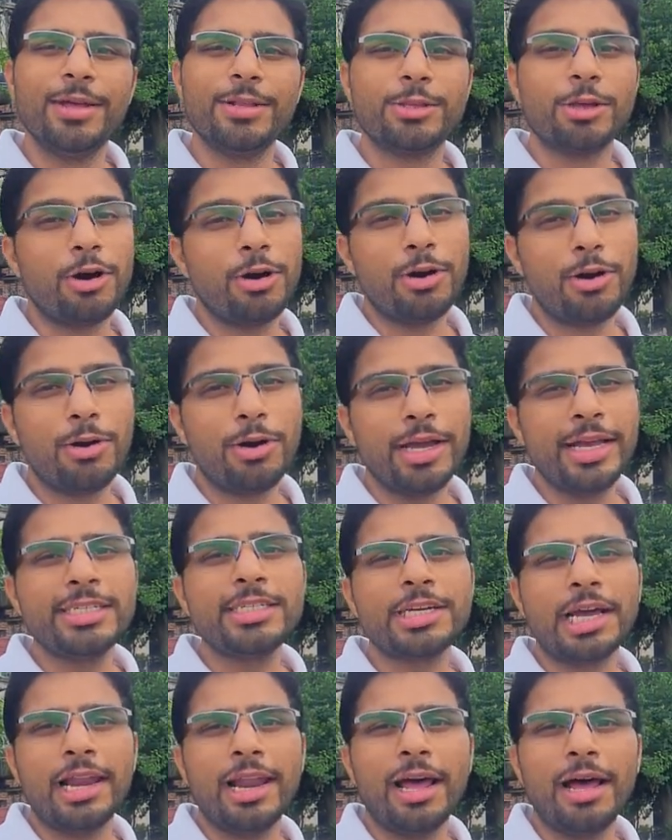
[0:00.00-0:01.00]
तो इन
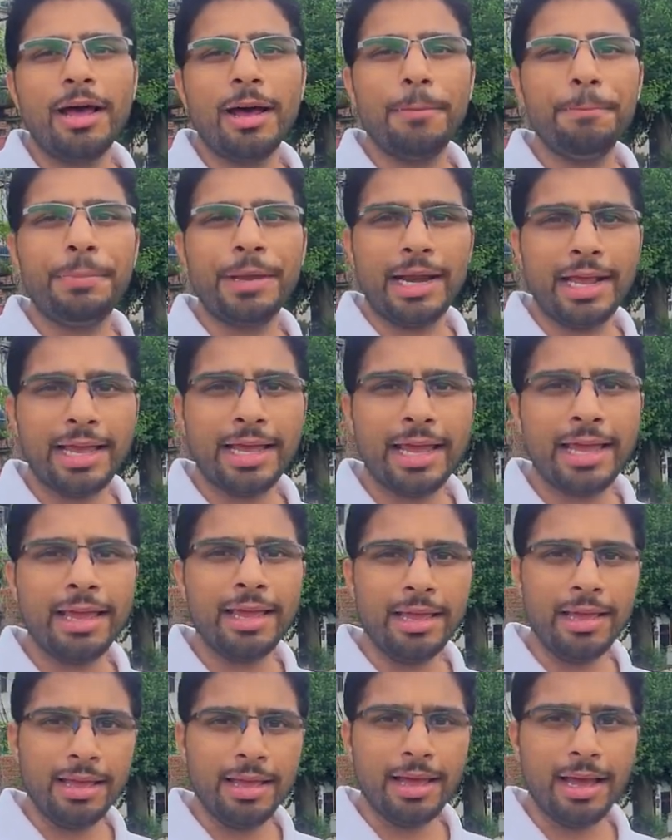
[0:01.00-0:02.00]
हम फिरेंगे
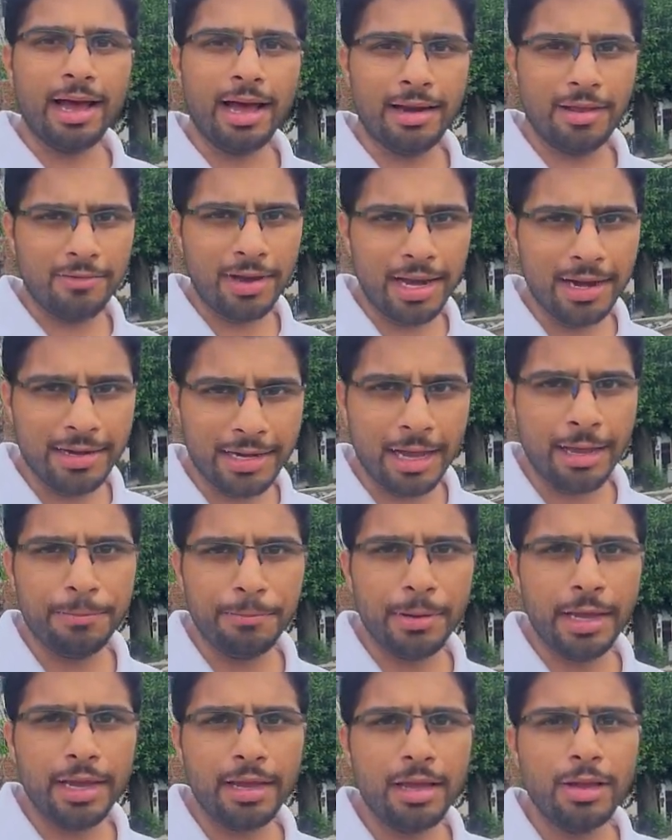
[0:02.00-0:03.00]
आने वाले टाइम
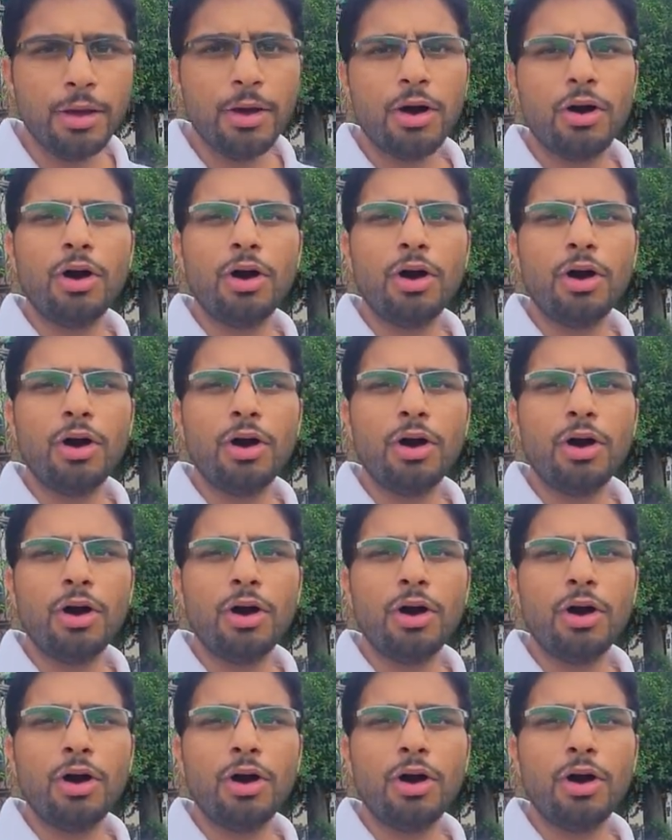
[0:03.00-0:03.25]
में